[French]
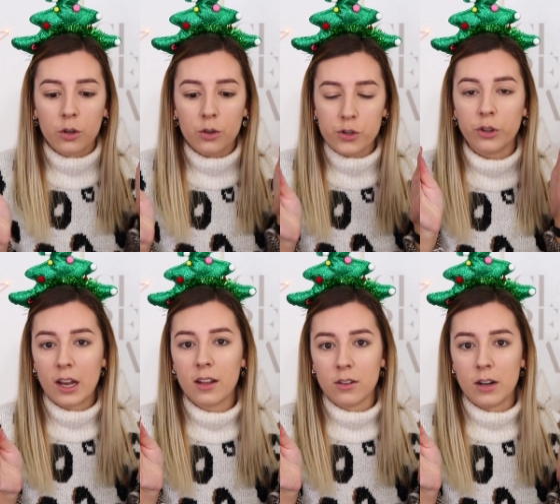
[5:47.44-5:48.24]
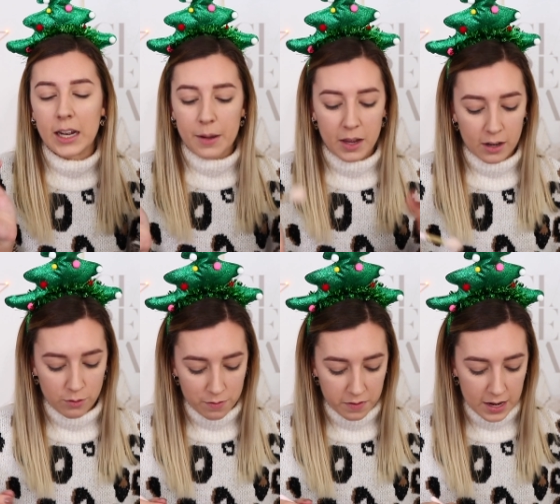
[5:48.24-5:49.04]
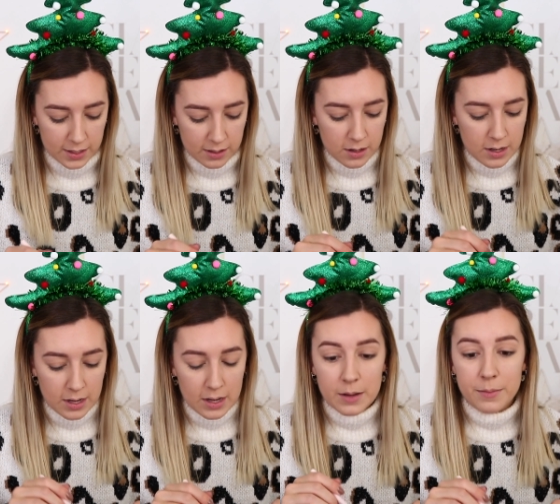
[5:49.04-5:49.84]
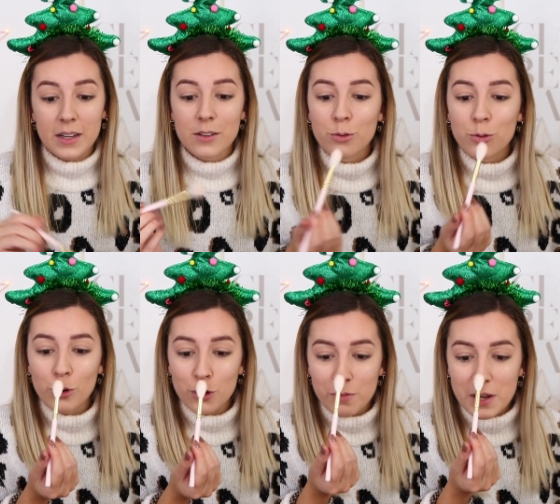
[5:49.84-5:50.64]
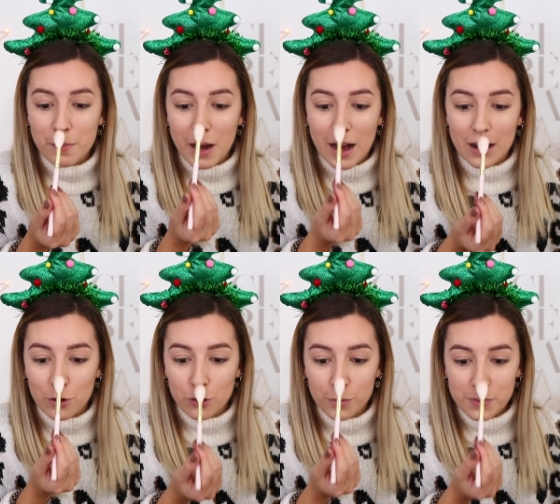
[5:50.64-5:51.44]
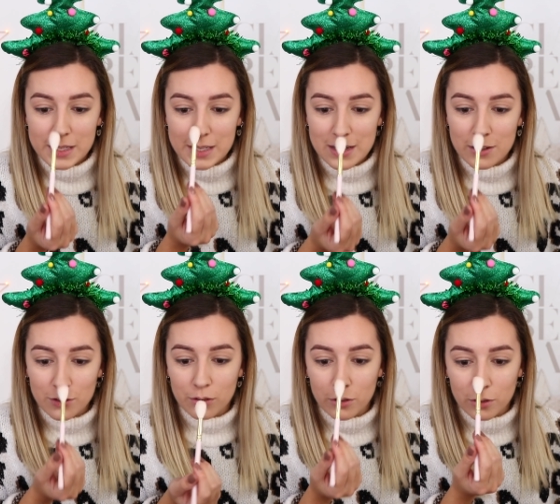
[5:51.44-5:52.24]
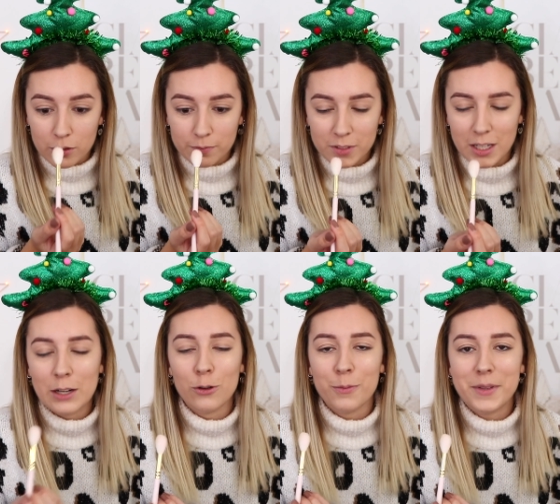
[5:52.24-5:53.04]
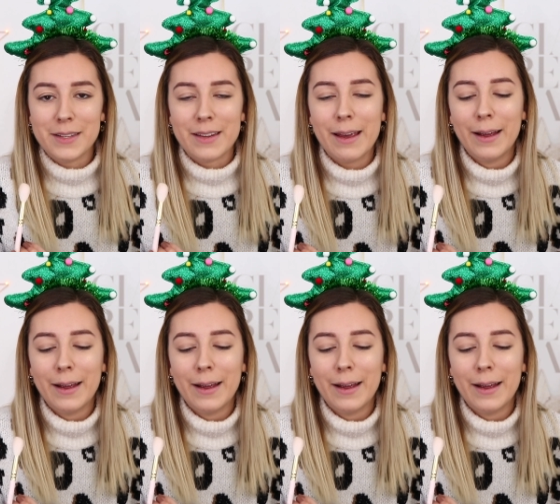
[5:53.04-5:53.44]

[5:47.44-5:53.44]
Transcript: quand je regarde la caméra de face. Bien sûr, j'oublie pas le petit, euh, j'allais dire le petit nez,